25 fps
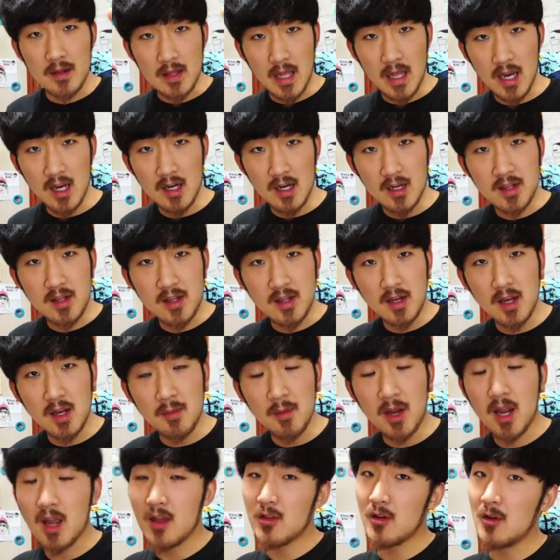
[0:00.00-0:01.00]
내일
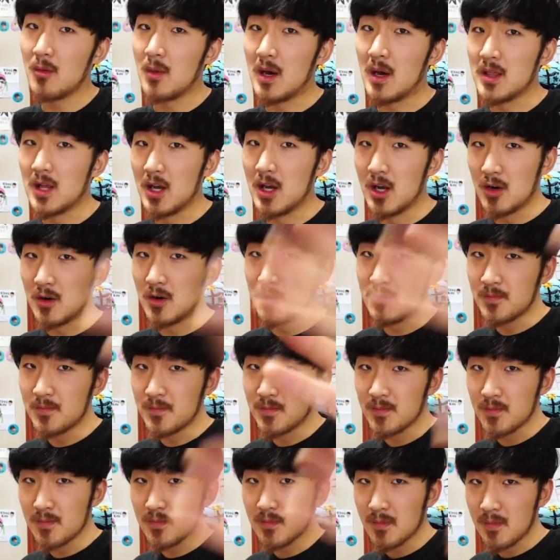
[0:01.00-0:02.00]
스트리밍에서 만나요.
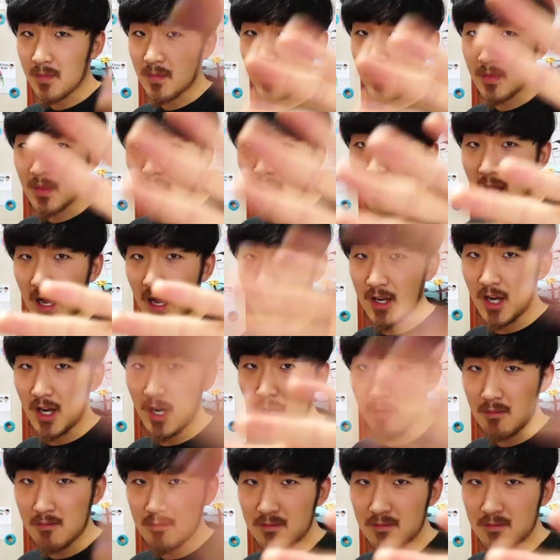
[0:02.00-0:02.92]
안녕!